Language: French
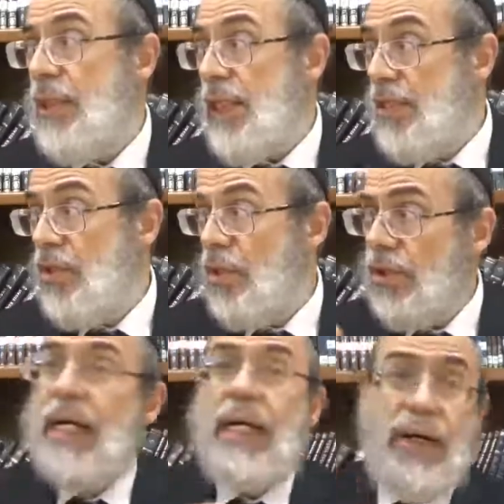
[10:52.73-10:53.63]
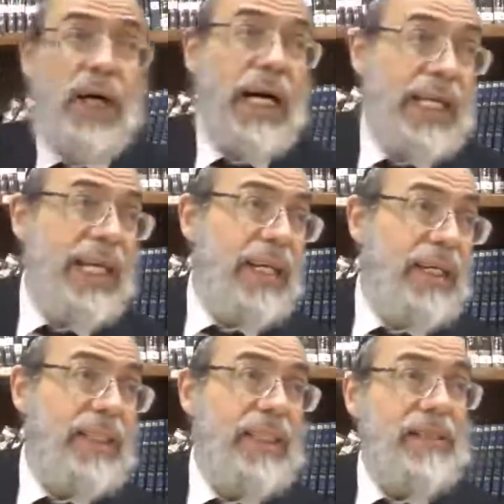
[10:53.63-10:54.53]
il sort à
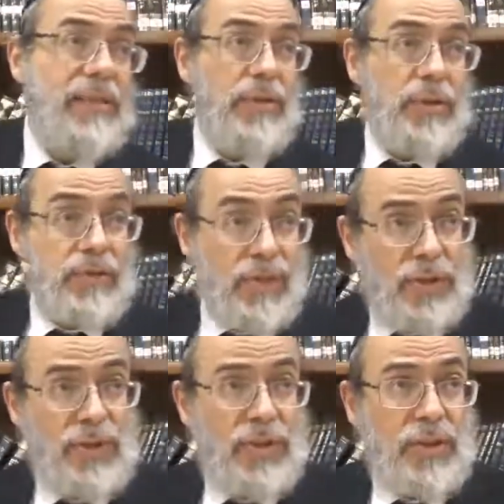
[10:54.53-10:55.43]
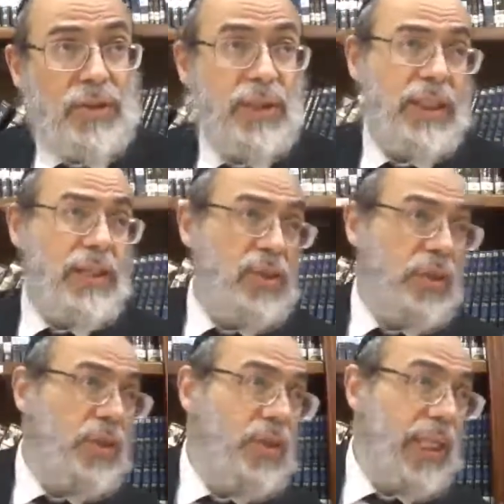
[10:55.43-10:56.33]
l'air, il était dans le ventre, il
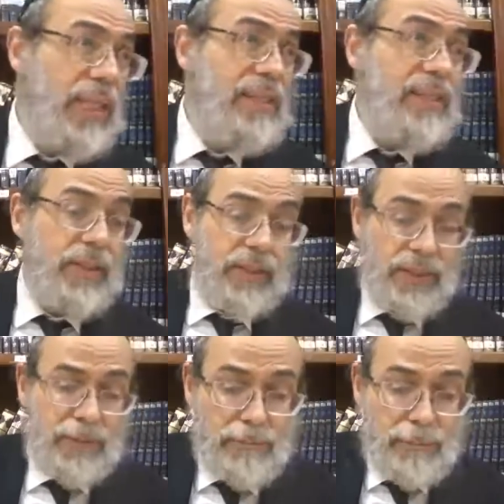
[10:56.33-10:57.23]
sort donc à l'extérieur.